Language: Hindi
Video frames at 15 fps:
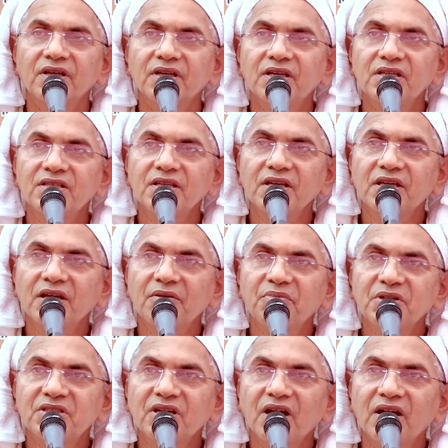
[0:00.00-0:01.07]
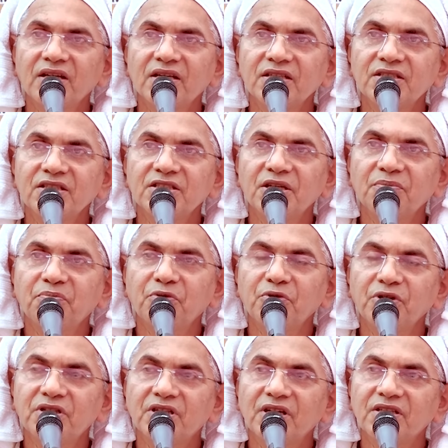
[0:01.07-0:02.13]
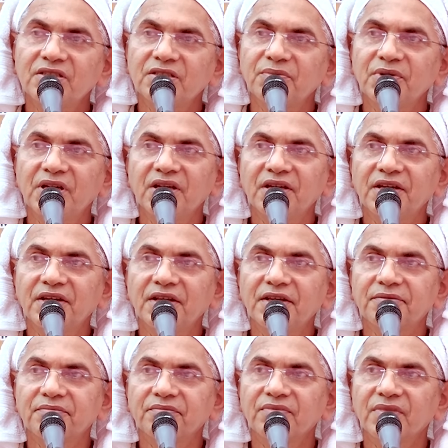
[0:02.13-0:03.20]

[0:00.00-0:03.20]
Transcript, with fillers: किसी के विचार किसी से पूरी तरह से मिलेंगे नहीं